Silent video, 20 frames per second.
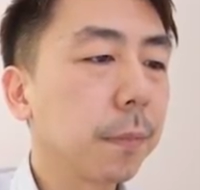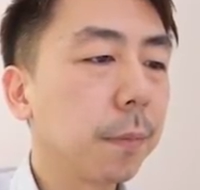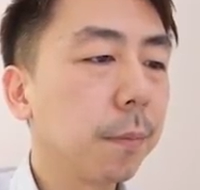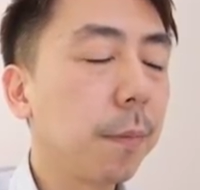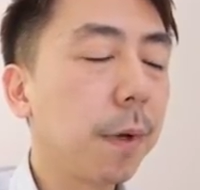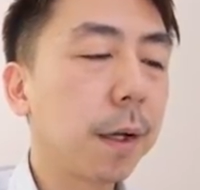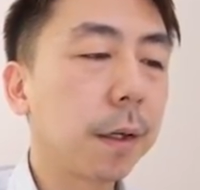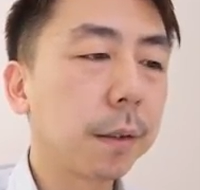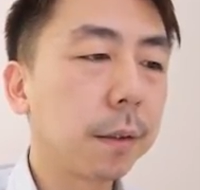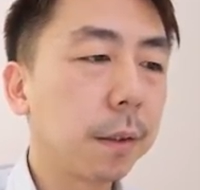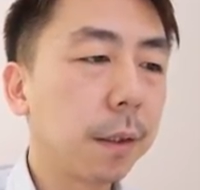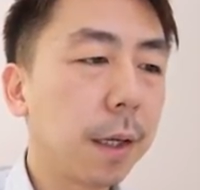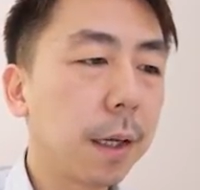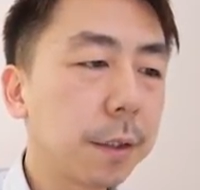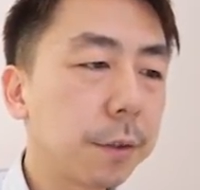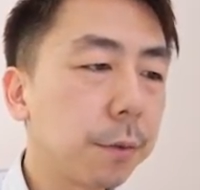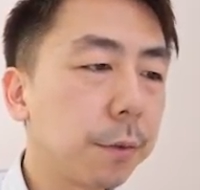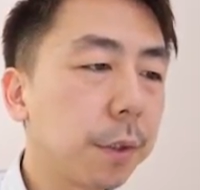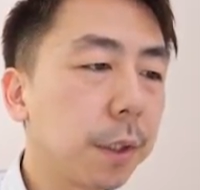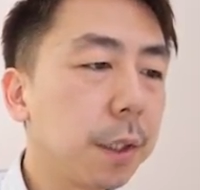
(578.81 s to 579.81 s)
まあ
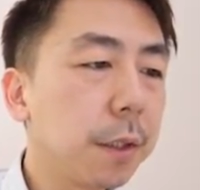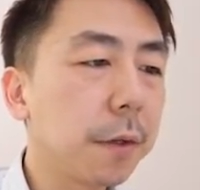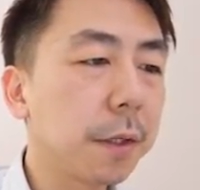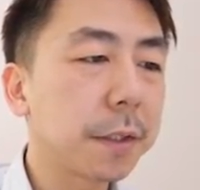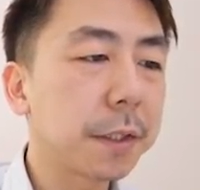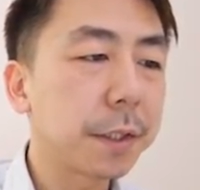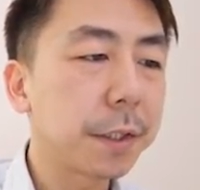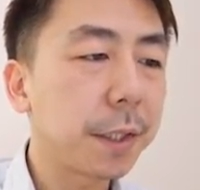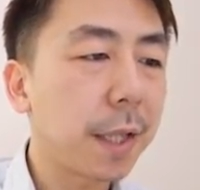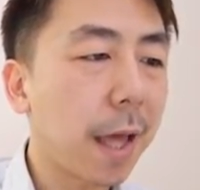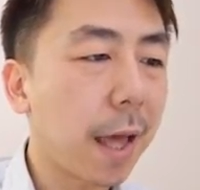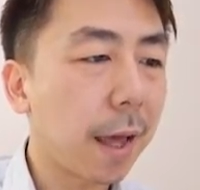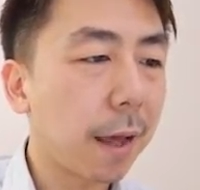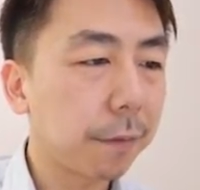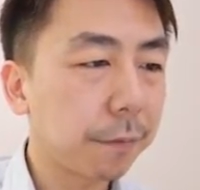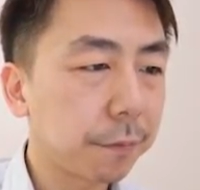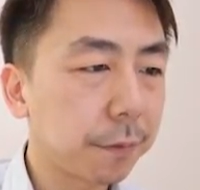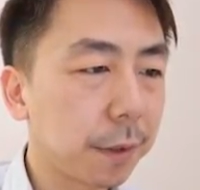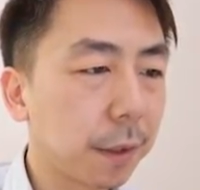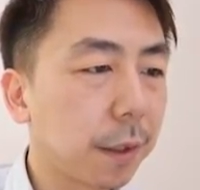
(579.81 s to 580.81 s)
発音的には
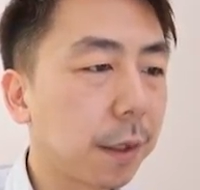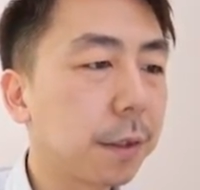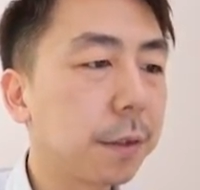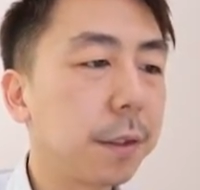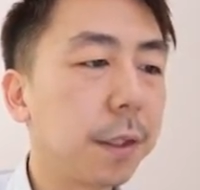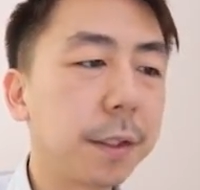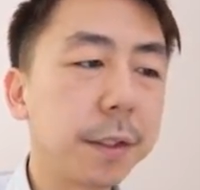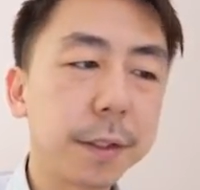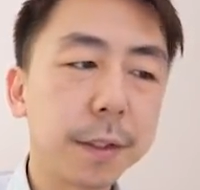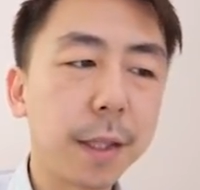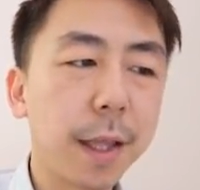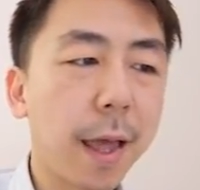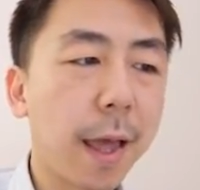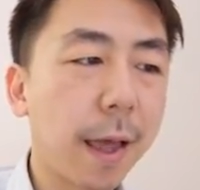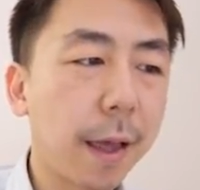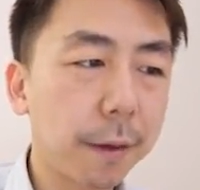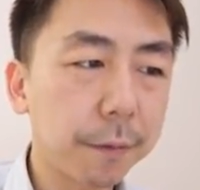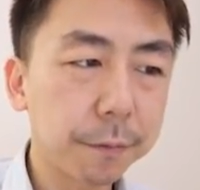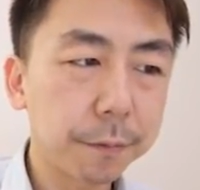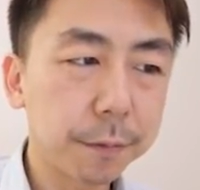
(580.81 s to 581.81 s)
スタッフって感じで
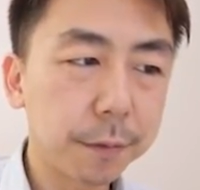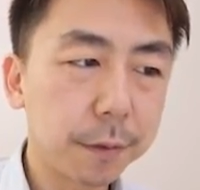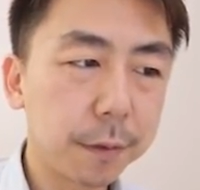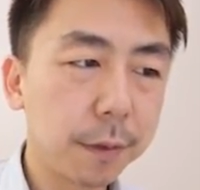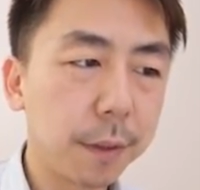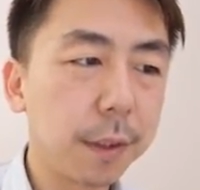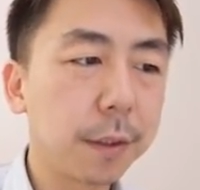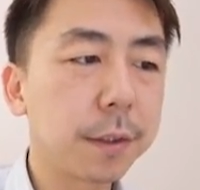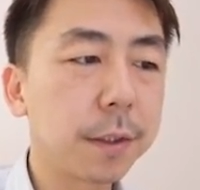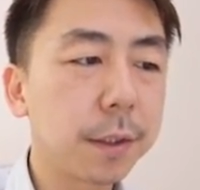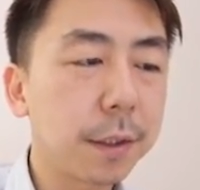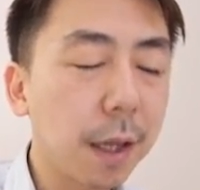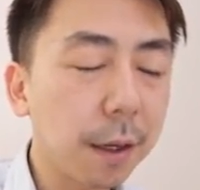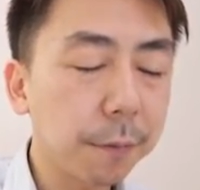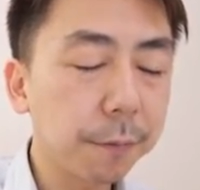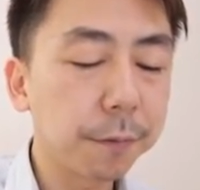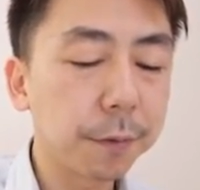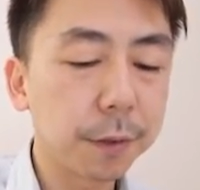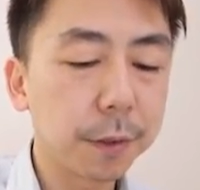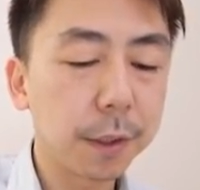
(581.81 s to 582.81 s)
スタッフね
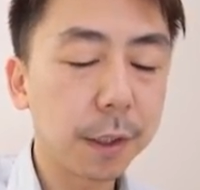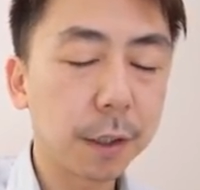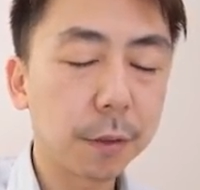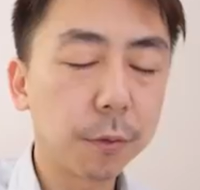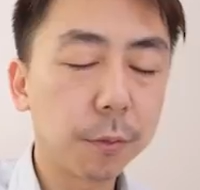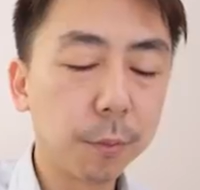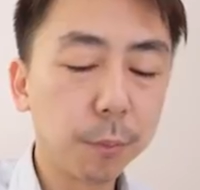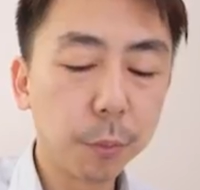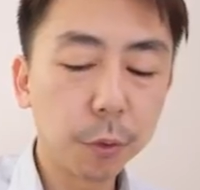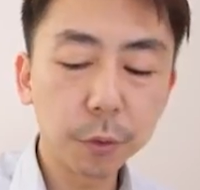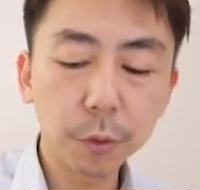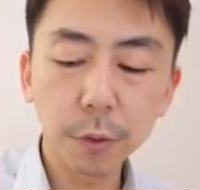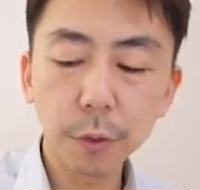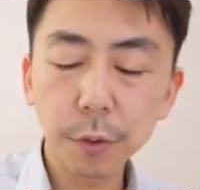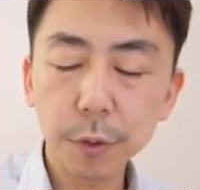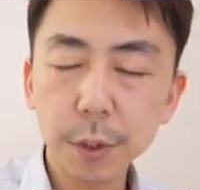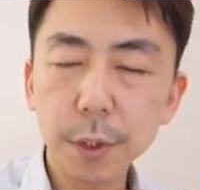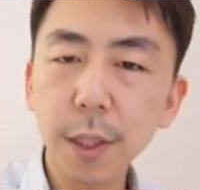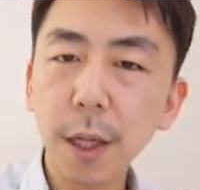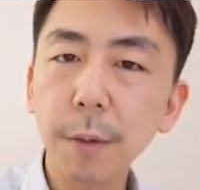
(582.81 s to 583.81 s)
スタッフってあの物
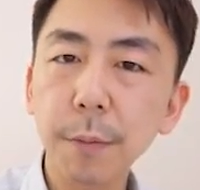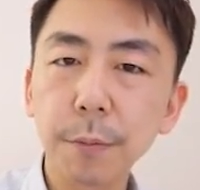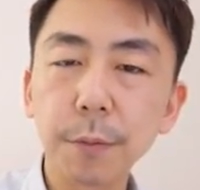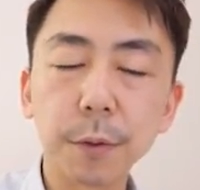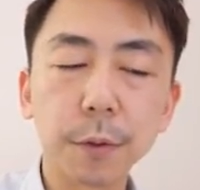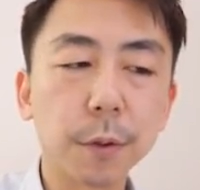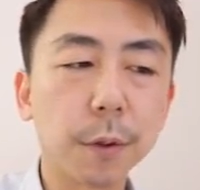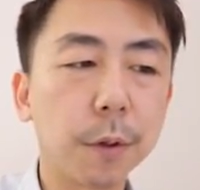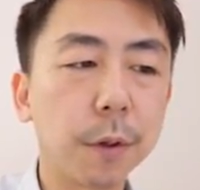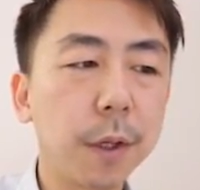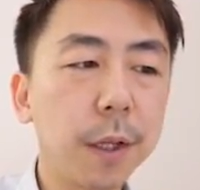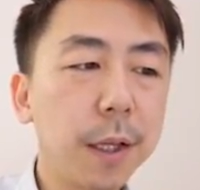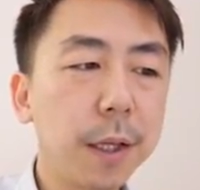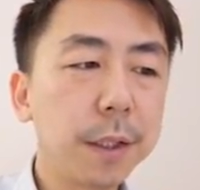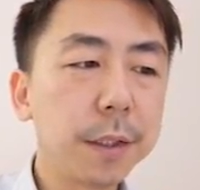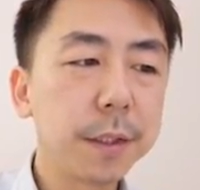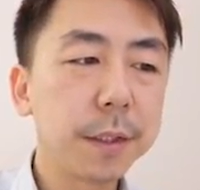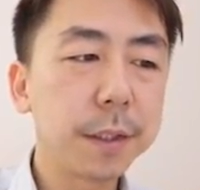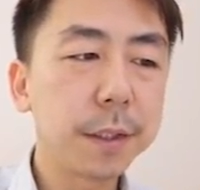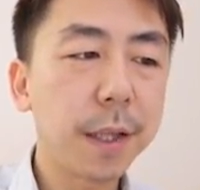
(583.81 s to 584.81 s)
のスタッフと
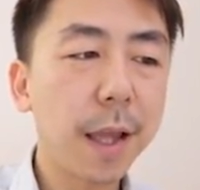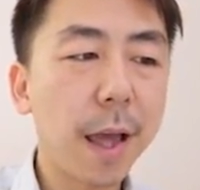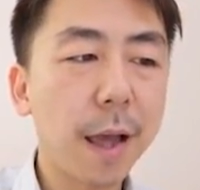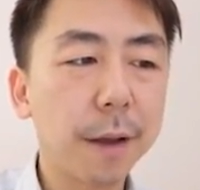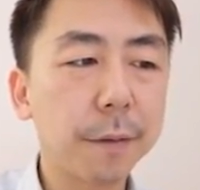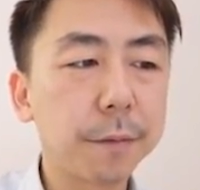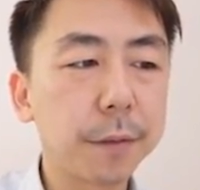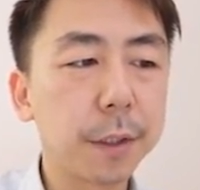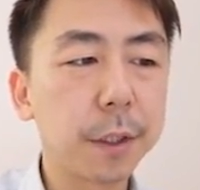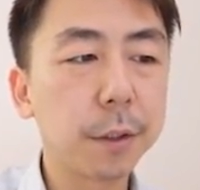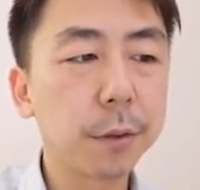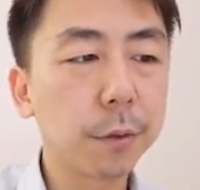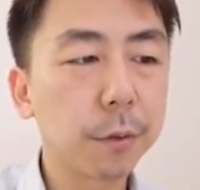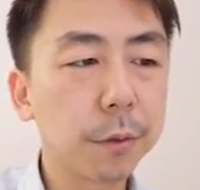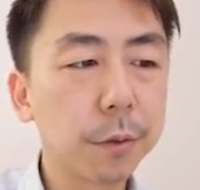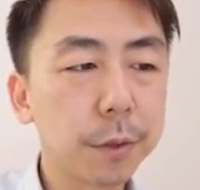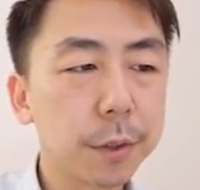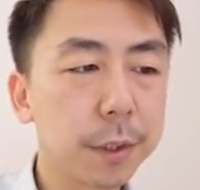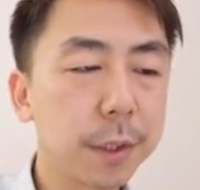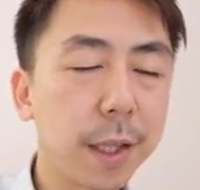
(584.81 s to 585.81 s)
スタッフって人
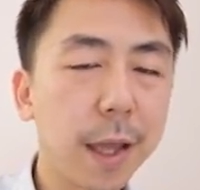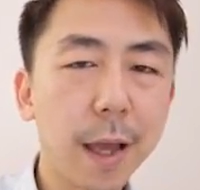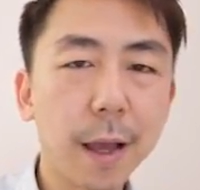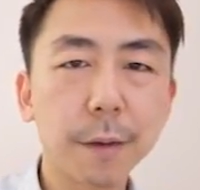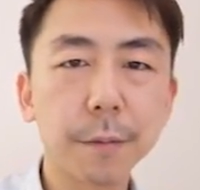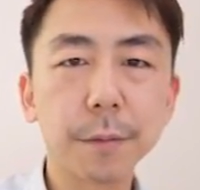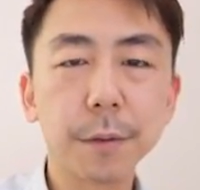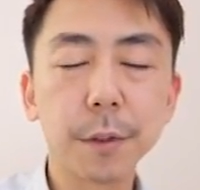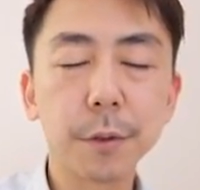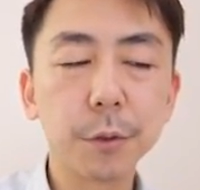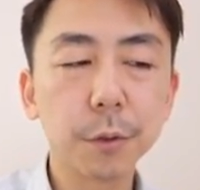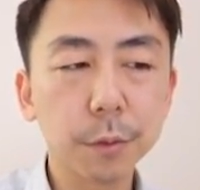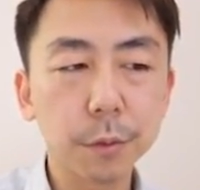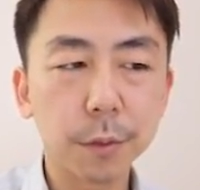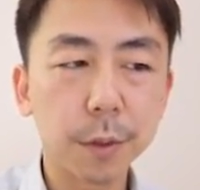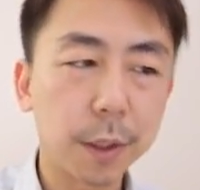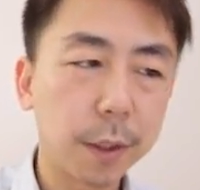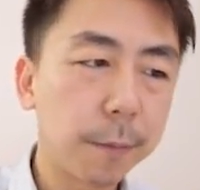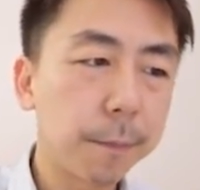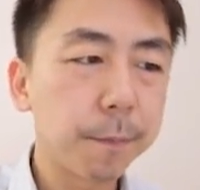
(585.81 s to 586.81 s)
のスタッフってちょっ
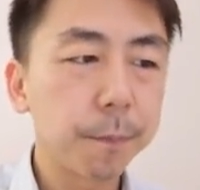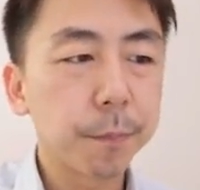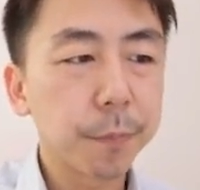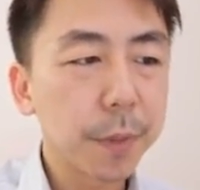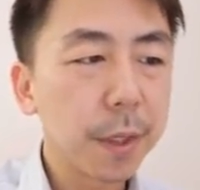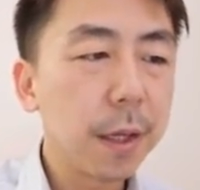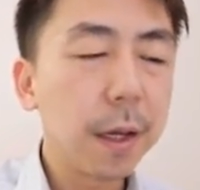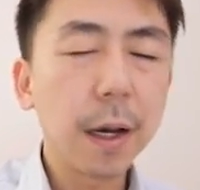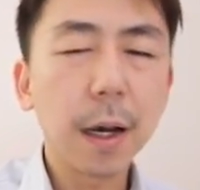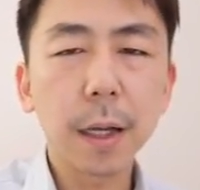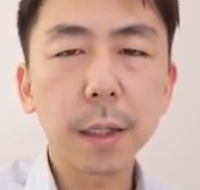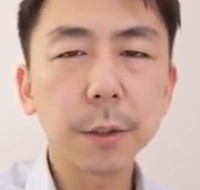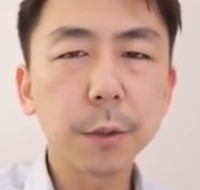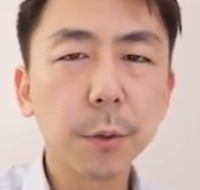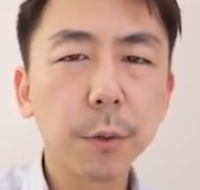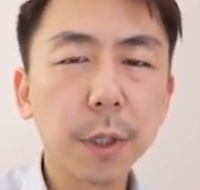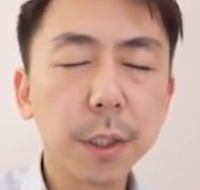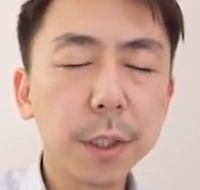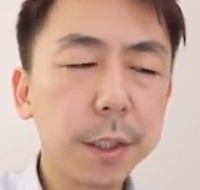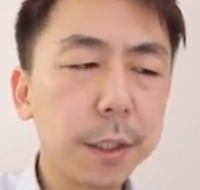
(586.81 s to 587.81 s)
とね
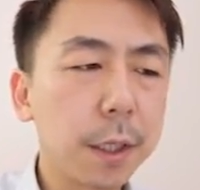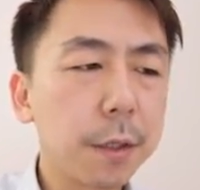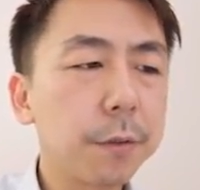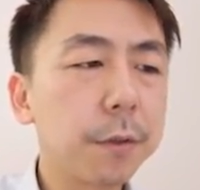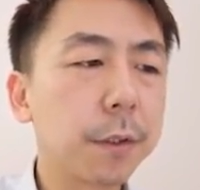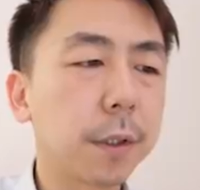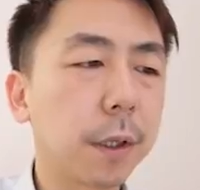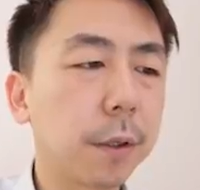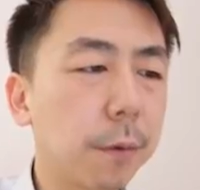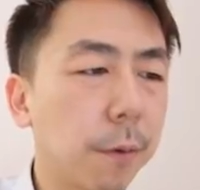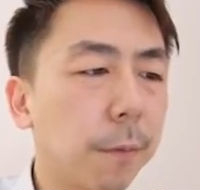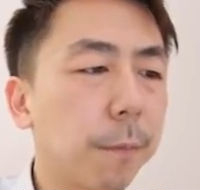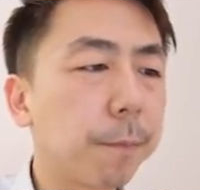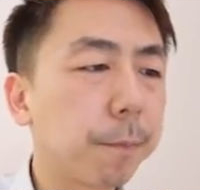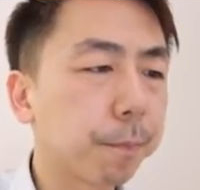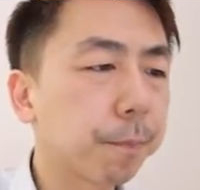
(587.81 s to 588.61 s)
発音が似てるんですけど